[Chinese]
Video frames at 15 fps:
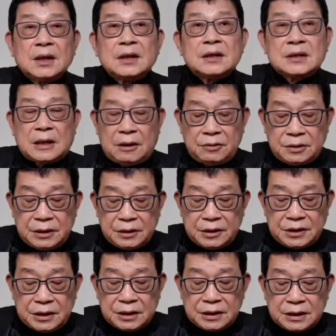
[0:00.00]
朝鲜
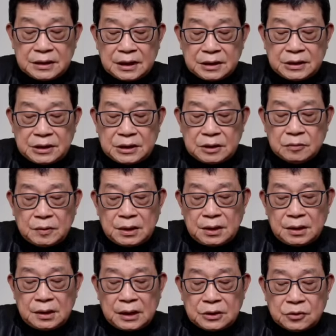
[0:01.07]
的经济上极为
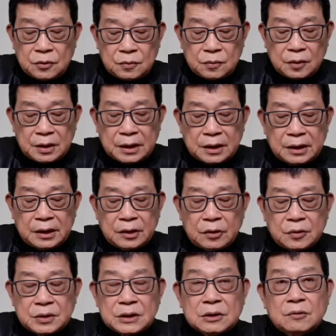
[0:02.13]
依赖中国，也跟俄
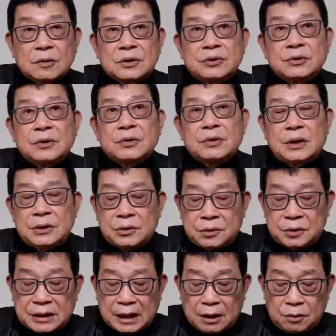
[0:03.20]
罗斯过去对援
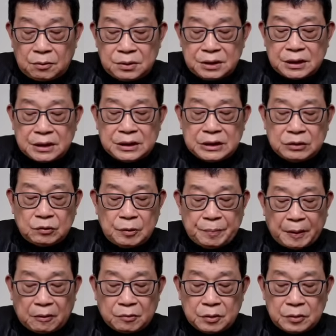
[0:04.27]
助朝鲜极为
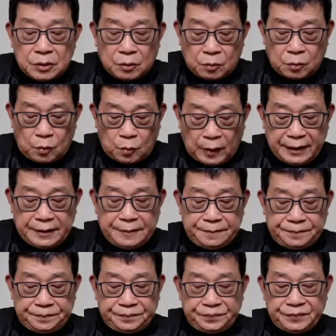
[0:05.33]
保留有关。
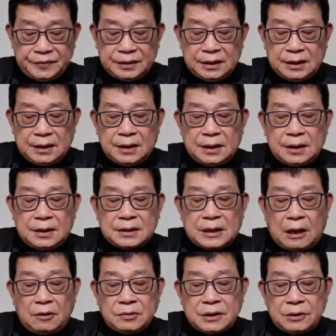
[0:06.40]

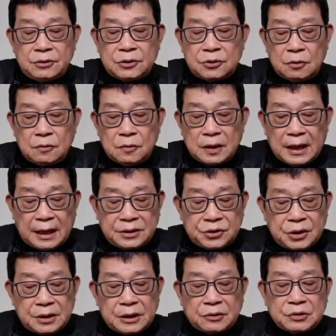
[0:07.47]
朝鲜对中国的安
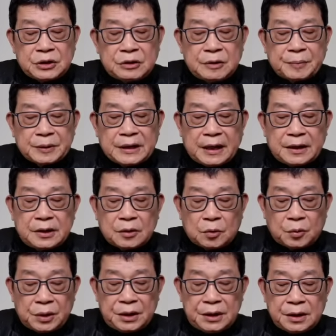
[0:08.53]
全要求也不太易
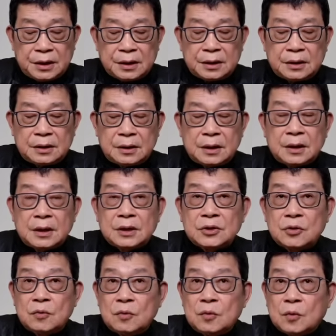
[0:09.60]
回应。呃，
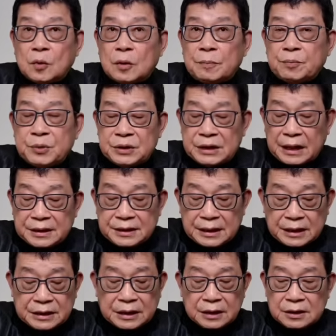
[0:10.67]
中国不太
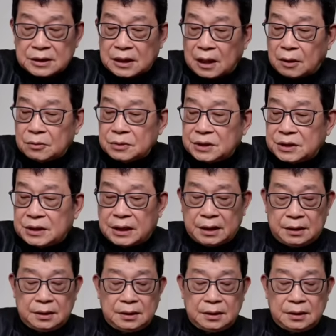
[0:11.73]
赞成朝鲜。